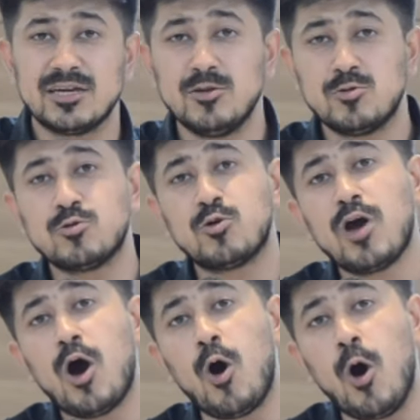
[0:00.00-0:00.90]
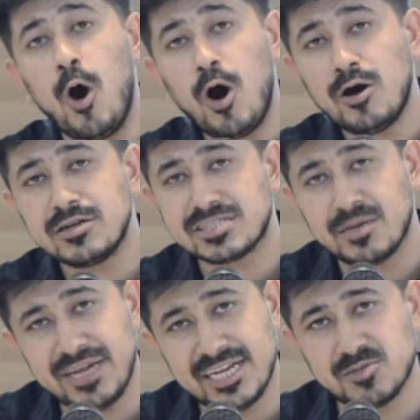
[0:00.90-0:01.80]
किंतु थोड़ा और
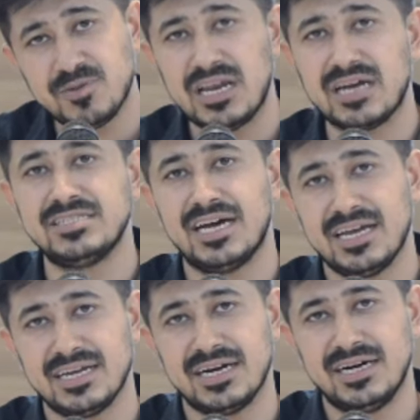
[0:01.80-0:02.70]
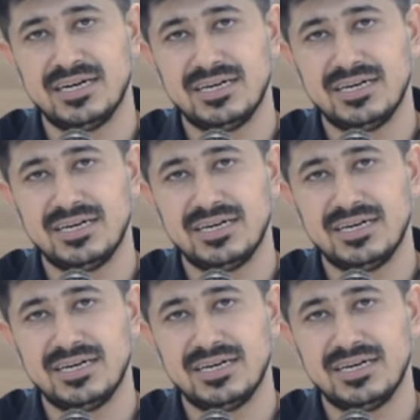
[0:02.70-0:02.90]
समय इसमें लग जाएगा